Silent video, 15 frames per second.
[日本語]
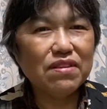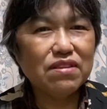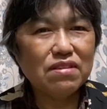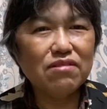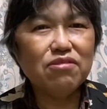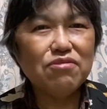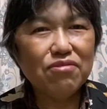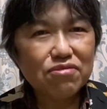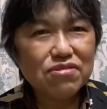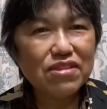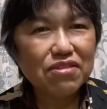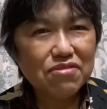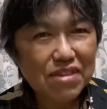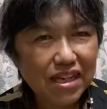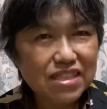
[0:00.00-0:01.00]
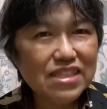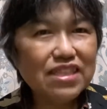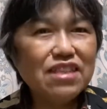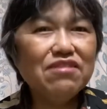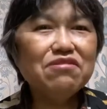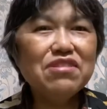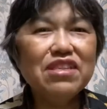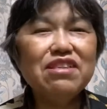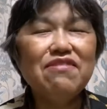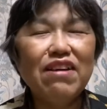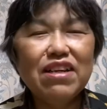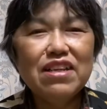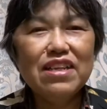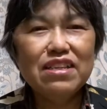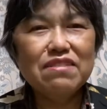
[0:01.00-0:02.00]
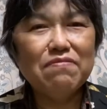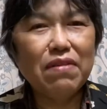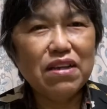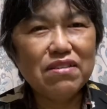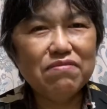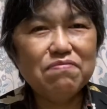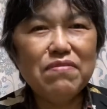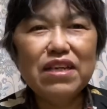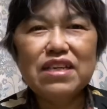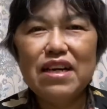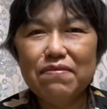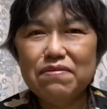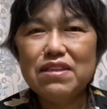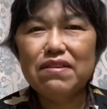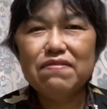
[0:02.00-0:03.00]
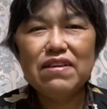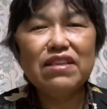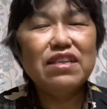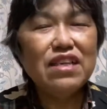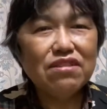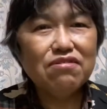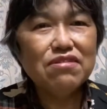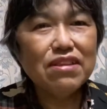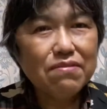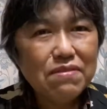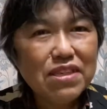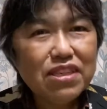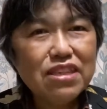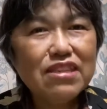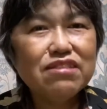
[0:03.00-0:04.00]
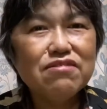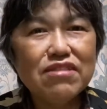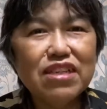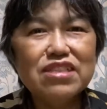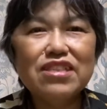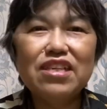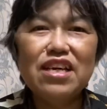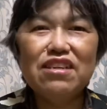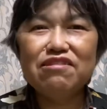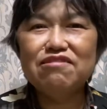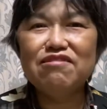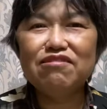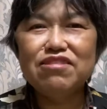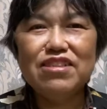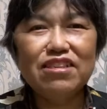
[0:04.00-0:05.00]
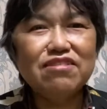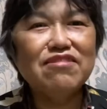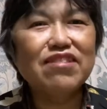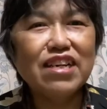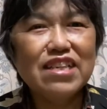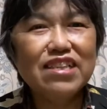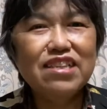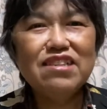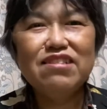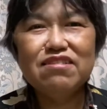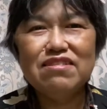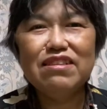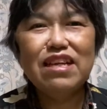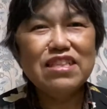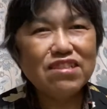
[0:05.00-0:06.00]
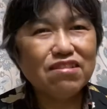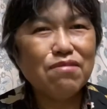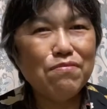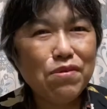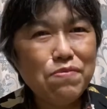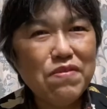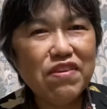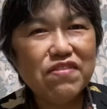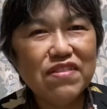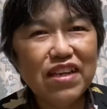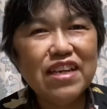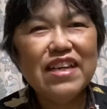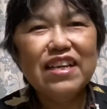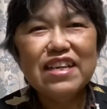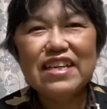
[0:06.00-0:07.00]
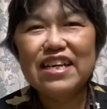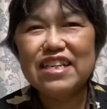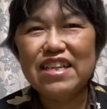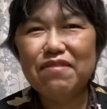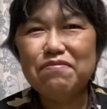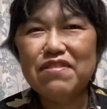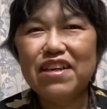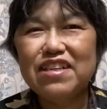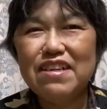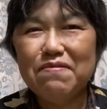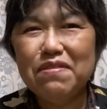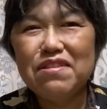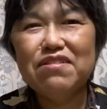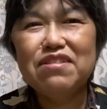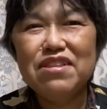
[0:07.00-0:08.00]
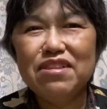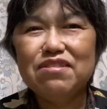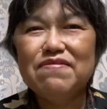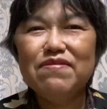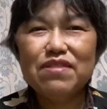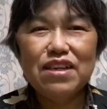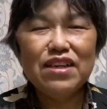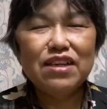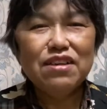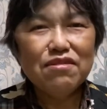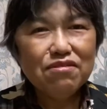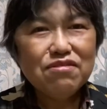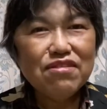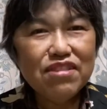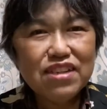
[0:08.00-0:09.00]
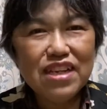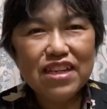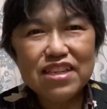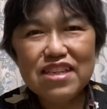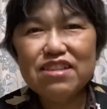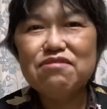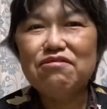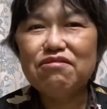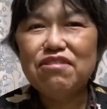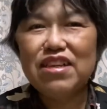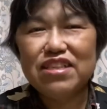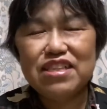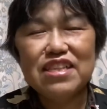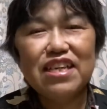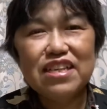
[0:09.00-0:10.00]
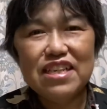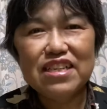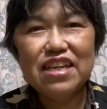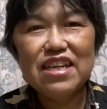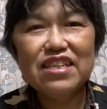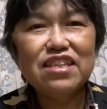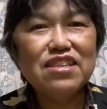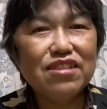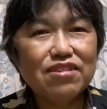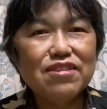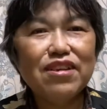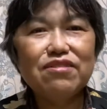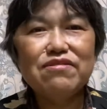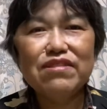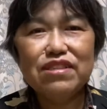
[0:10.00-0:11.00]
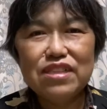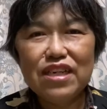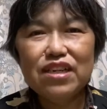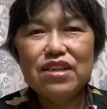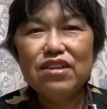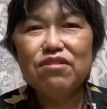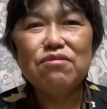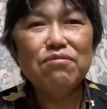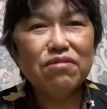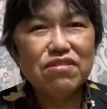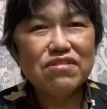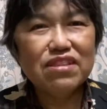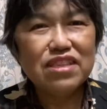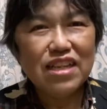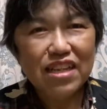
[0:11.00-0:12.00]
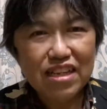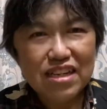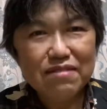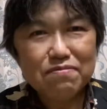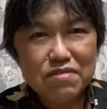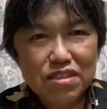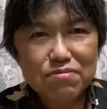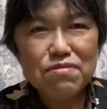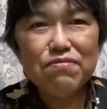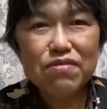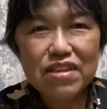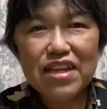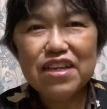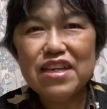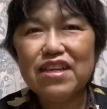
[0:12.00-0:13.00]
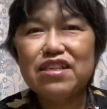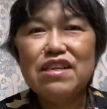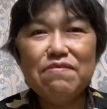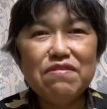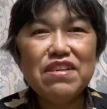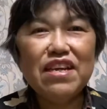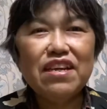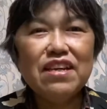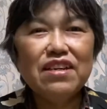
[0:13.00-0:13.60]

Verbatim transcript: 孤独を感じた時には、神様はねどんなメッセージをね伝えようとしてるのかっていうのにねちょっと耳をね傾けてみるっていうのもね本当にねいいことなんじゃないかななんて、そんな風にね思ったり、自分もねやってみて